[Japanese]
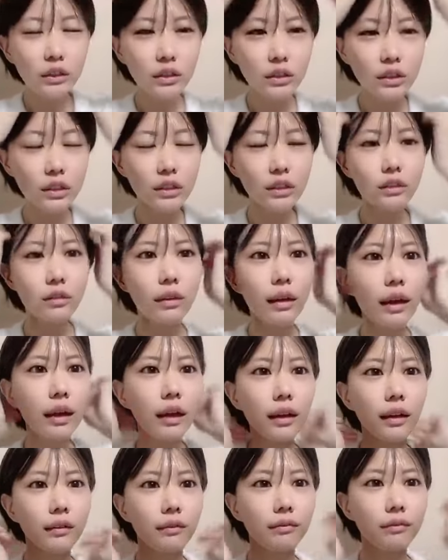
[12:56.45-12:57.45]
普通
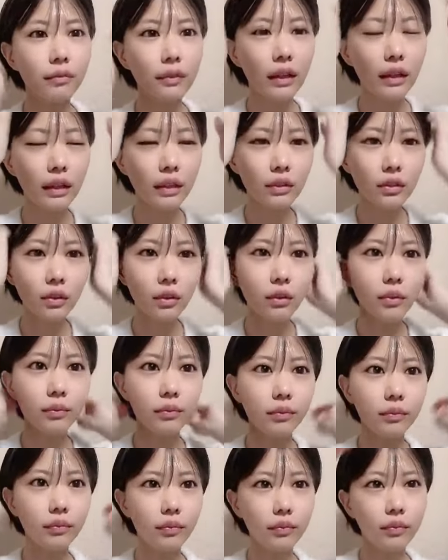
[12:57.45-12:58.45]
はなんかそ
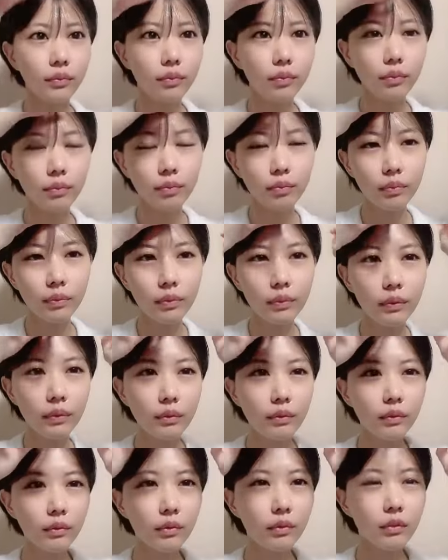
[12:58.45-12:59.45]

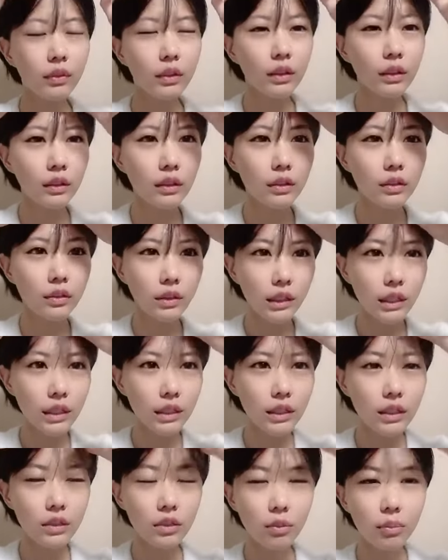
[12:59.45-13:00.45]
う私たちは立
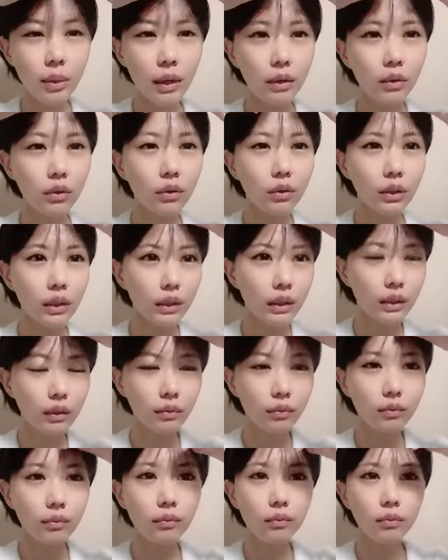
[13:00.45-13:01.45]
ち位置を番号でね
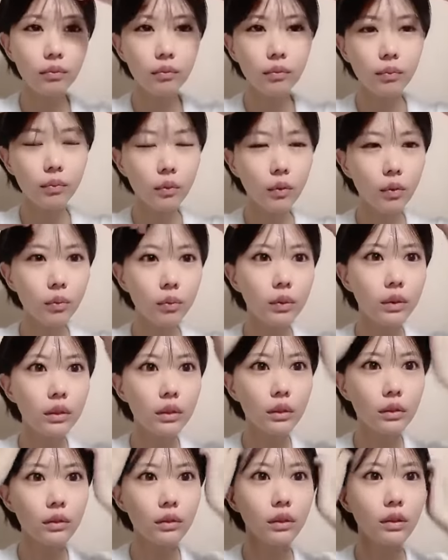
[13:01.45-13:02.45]
覚え
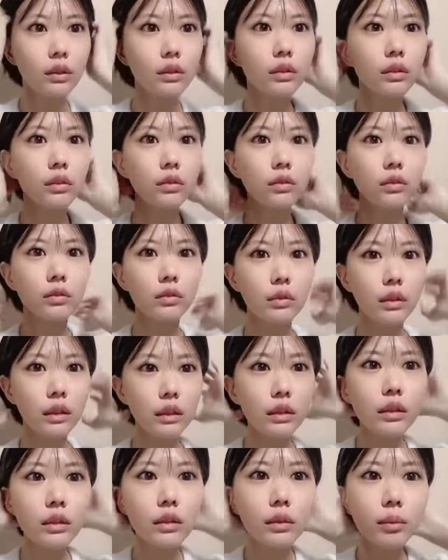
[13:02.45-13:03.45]
てるんですよ立
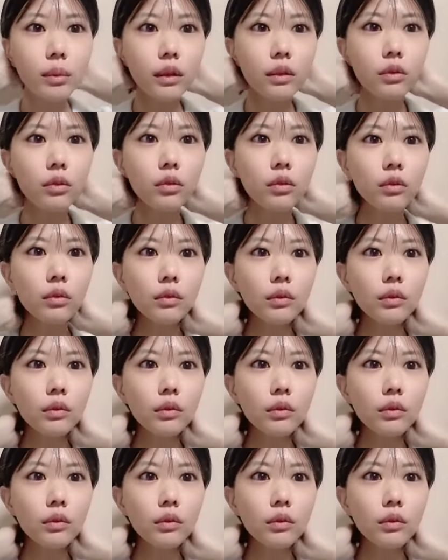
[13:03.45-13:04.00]
ち位置番号